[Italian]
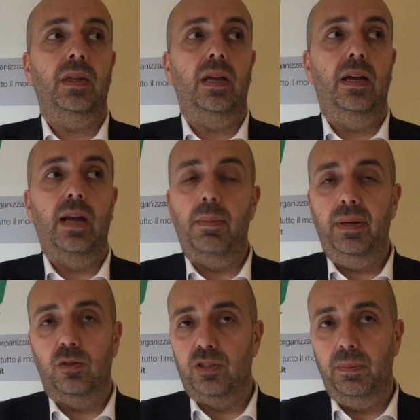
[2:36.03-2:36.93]
In
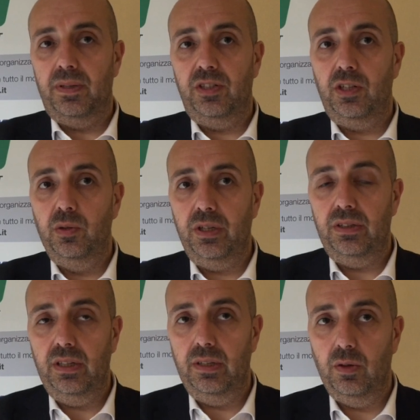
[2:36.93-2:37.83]
ambito sempre
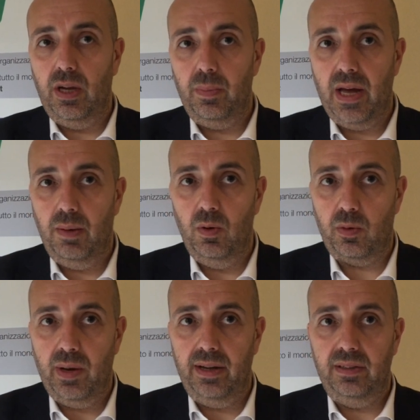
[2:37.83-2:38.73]
security noi abbiamo
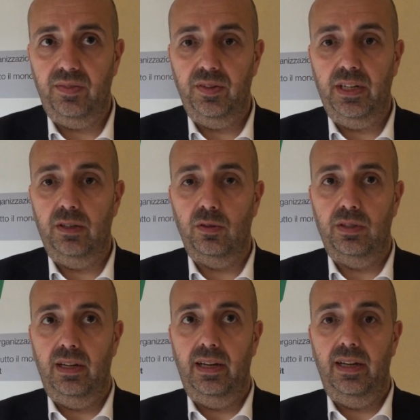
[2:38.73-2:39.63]
ormai definito
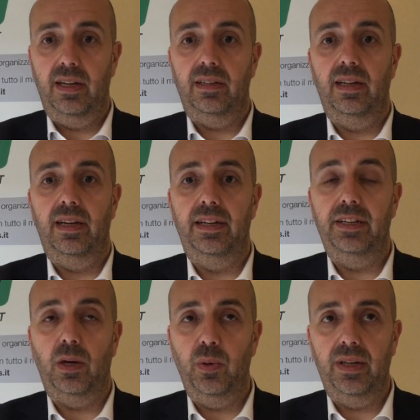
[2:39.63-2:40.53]
delle, delle
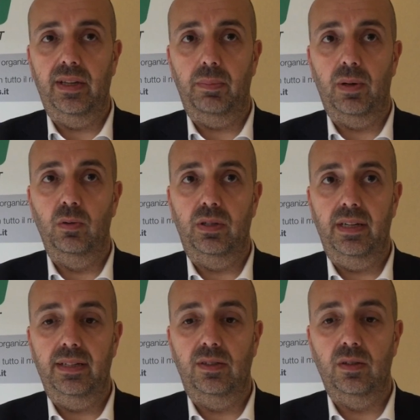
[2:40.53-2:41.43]
linee guida per
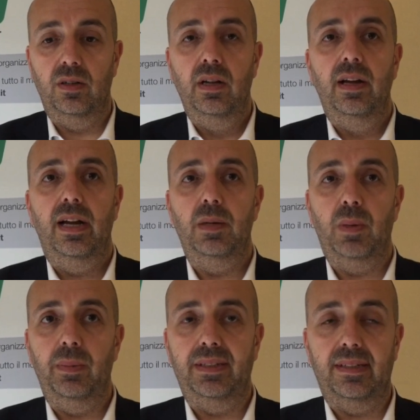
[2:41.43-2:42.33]
l'utilizzo e
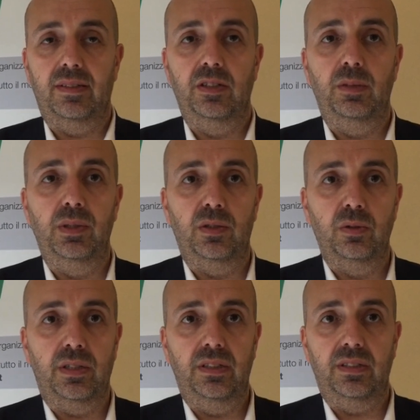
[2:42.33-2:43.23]
l'implementazione di
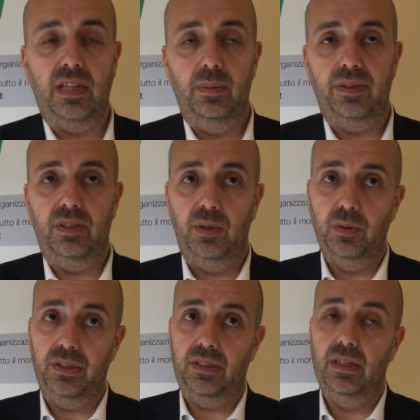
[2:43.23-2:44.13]
misure di cyber
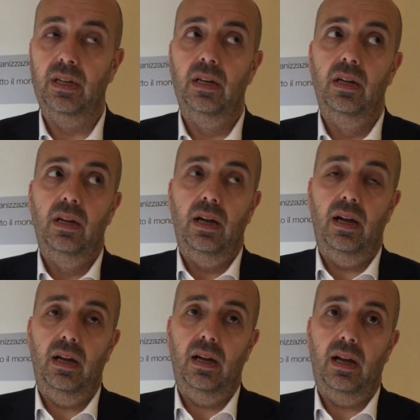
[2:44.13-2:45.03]
security eh,
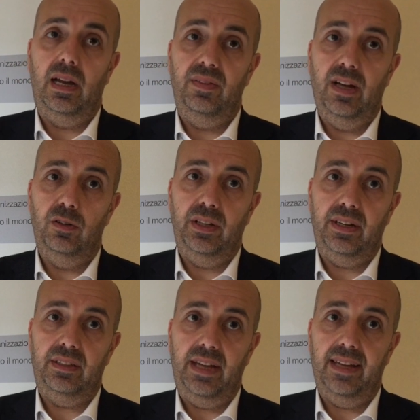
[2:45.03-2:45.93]
a livello di
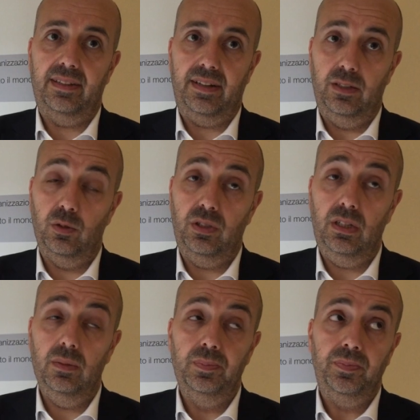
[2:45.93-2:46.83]
reti Ethernet OT